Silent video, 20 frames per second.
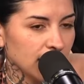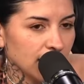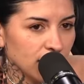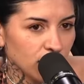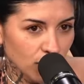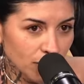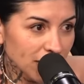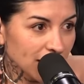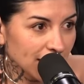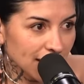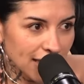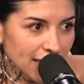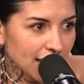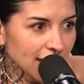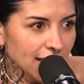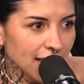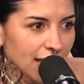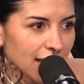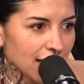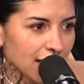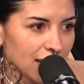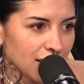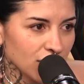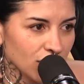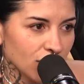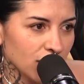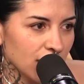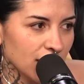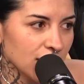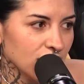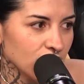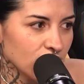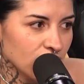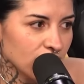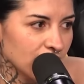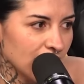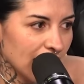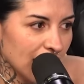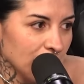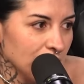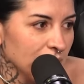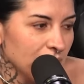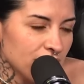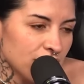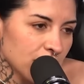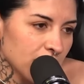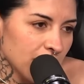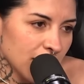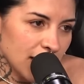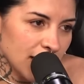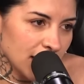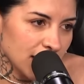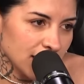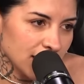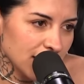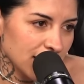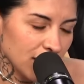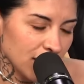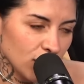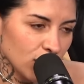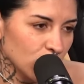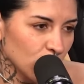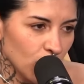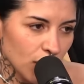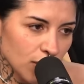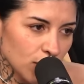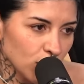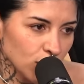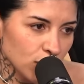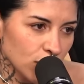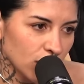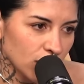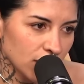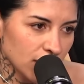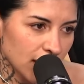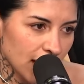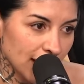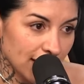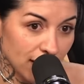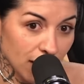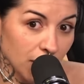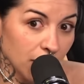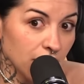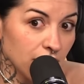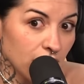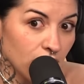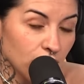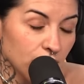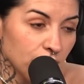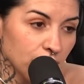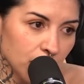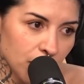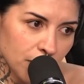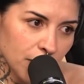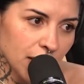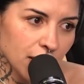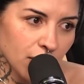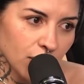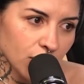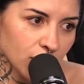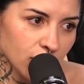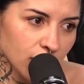Yo me enteré de la relación de ellos de la misma forma que se enteró todo el mundo, a través de los mismos medios.